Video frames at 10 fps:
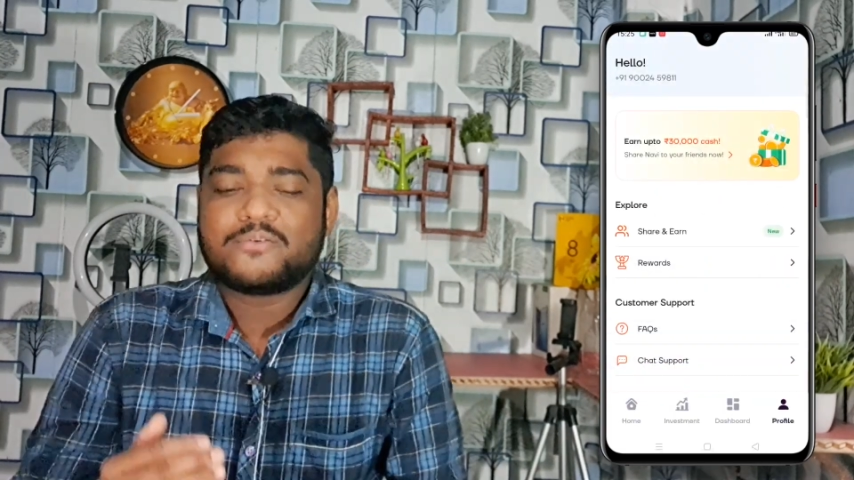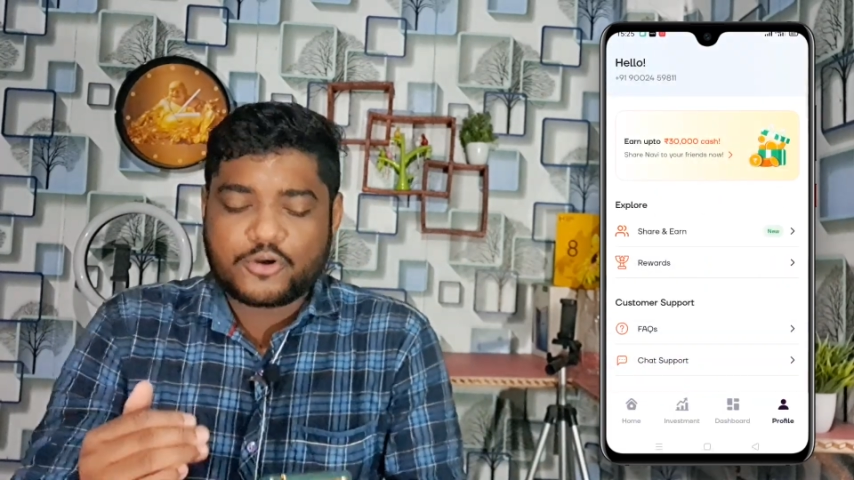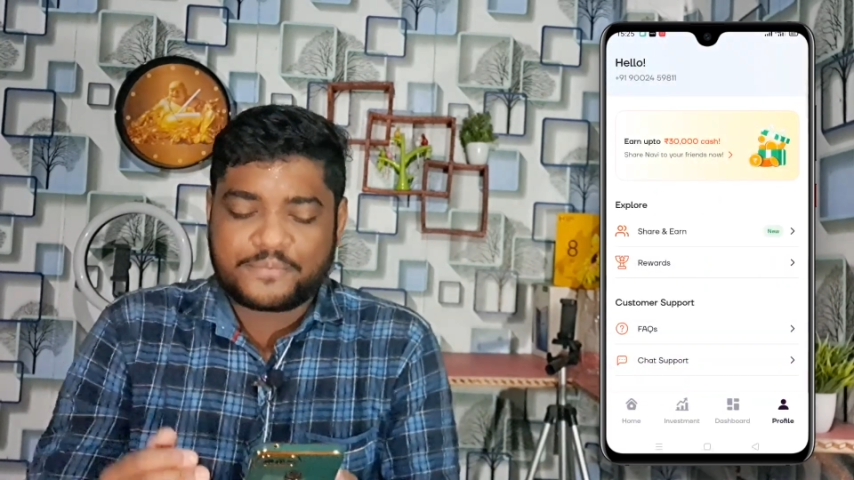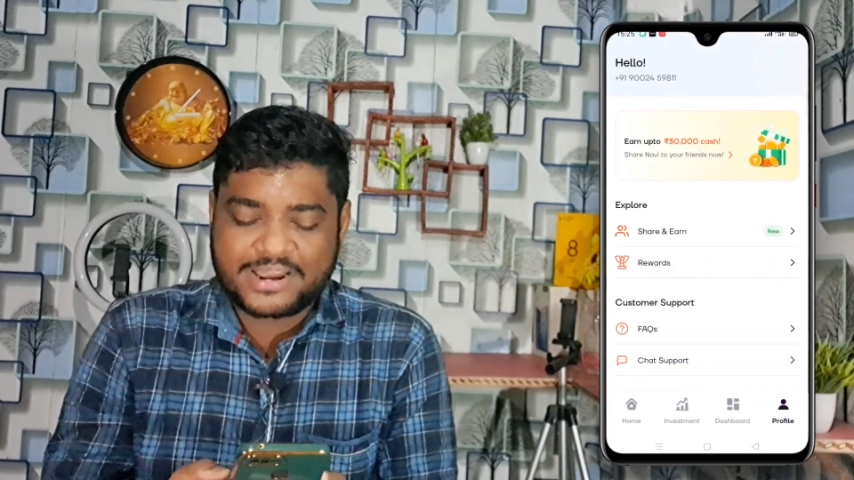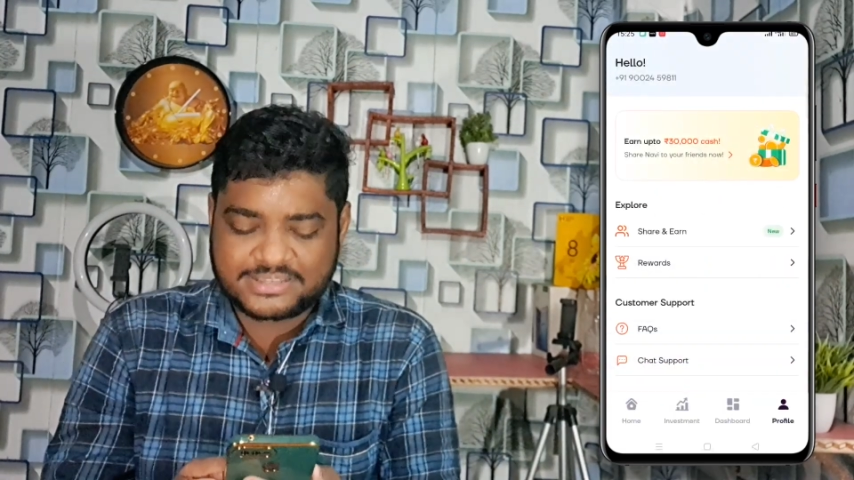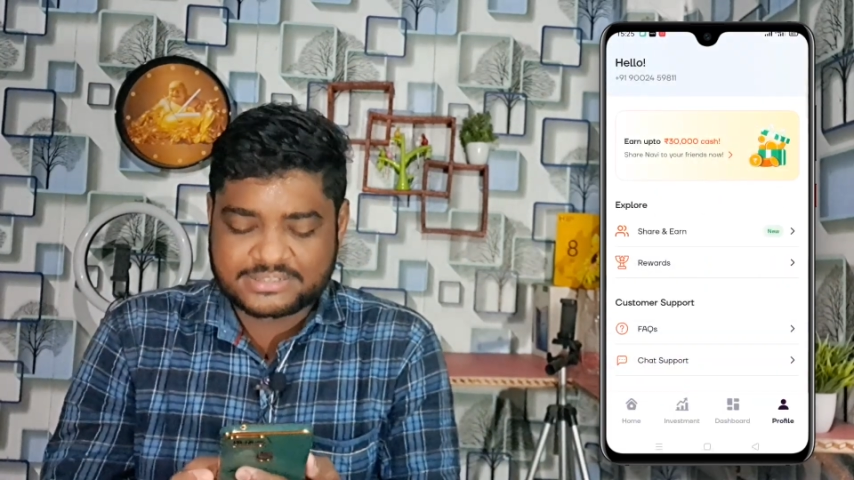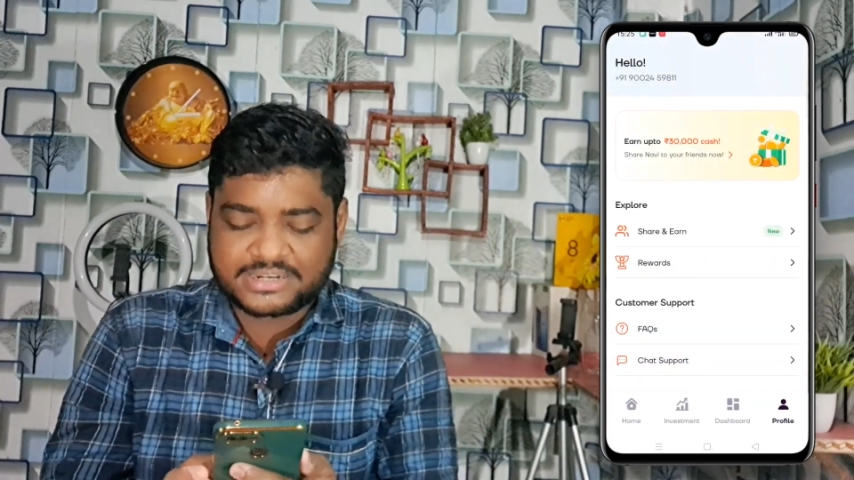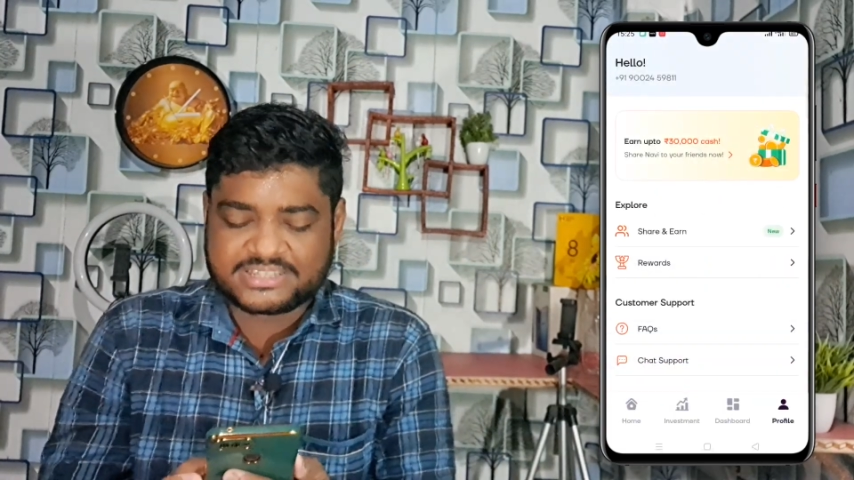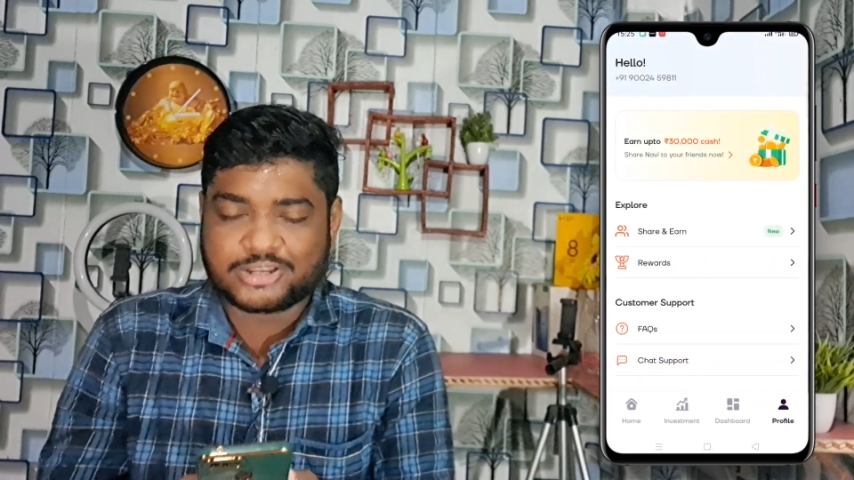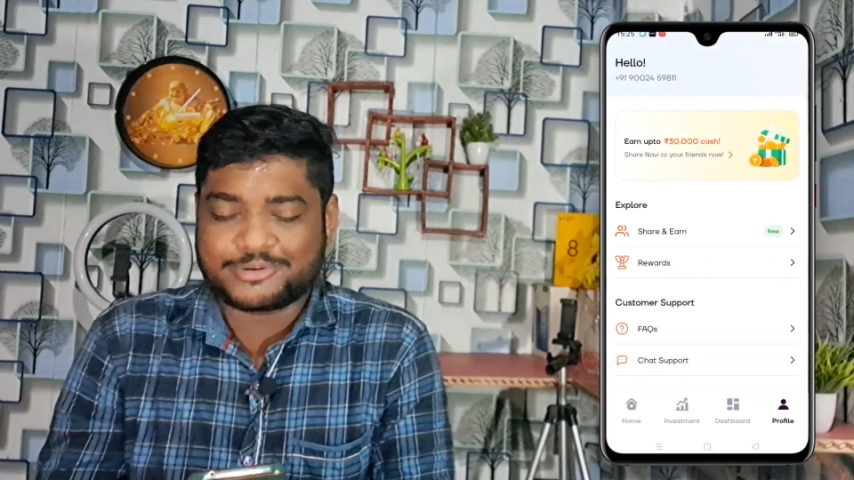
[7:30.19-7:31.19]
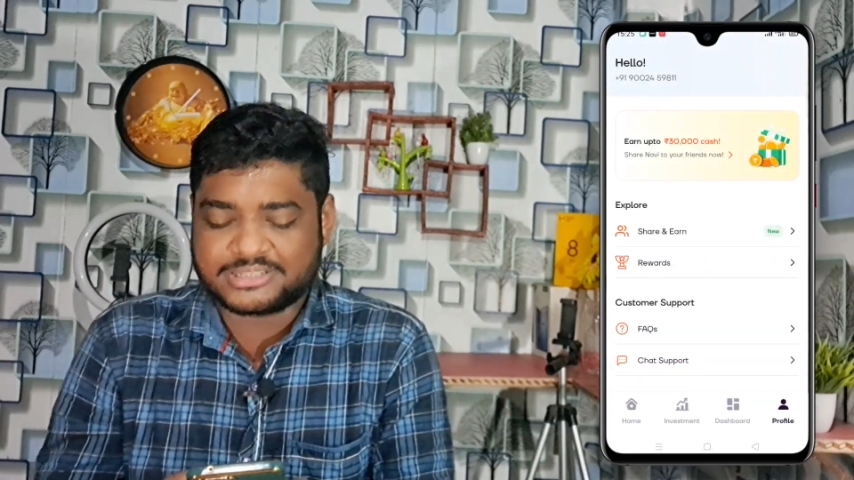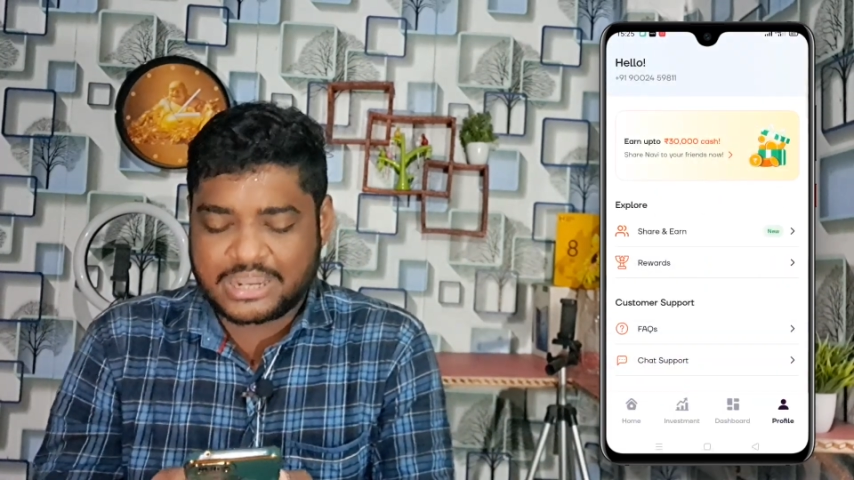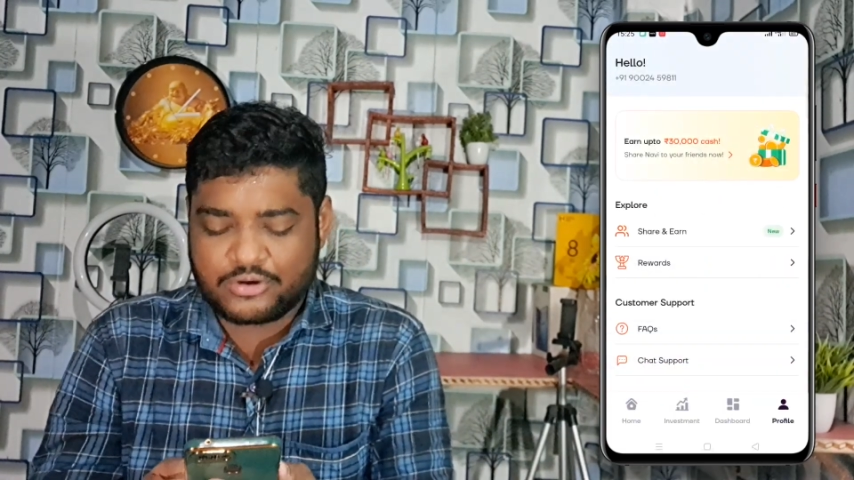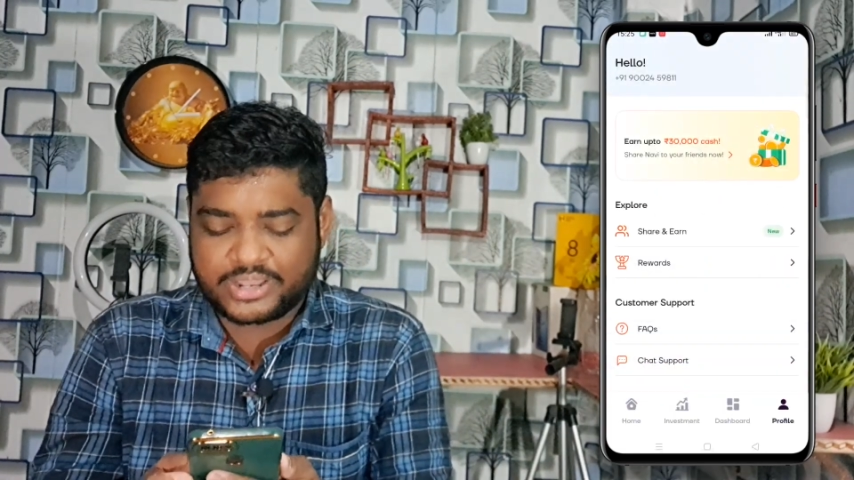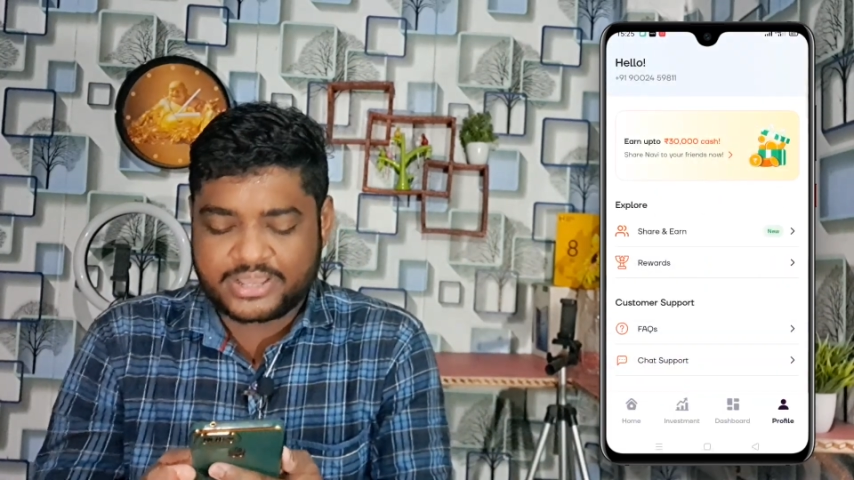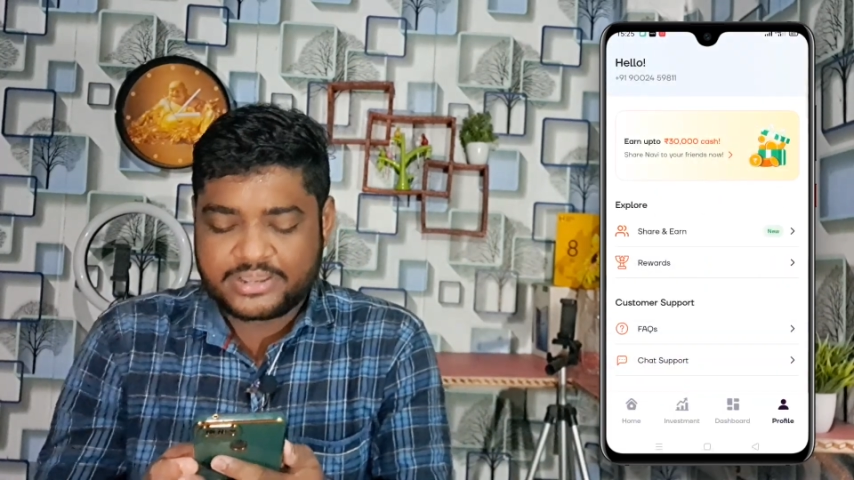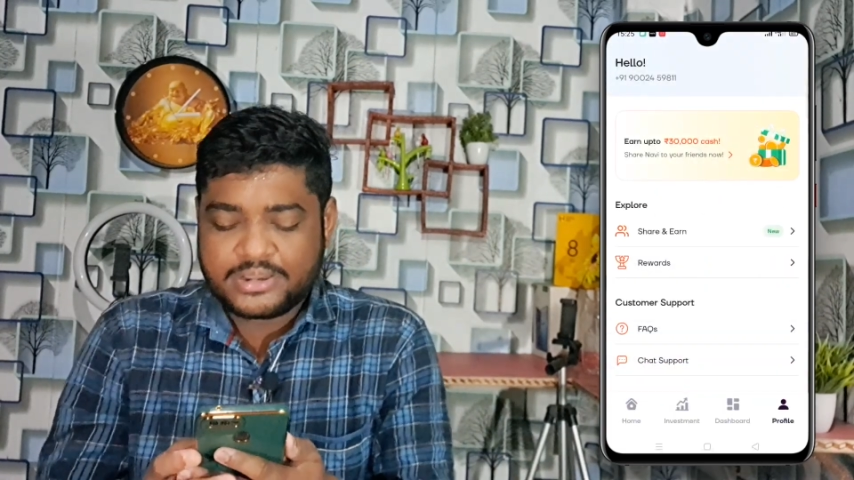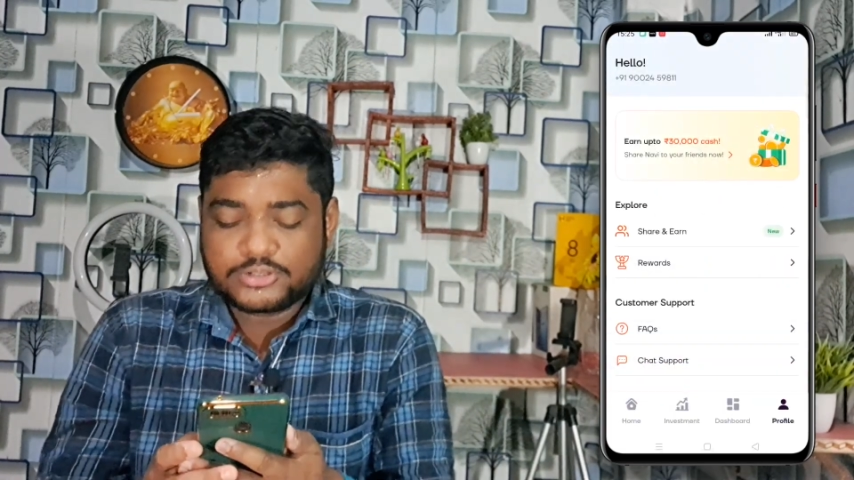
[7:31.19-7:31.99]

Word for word: प्रोफाइल सेक्शन इसके ऊपर जाओगे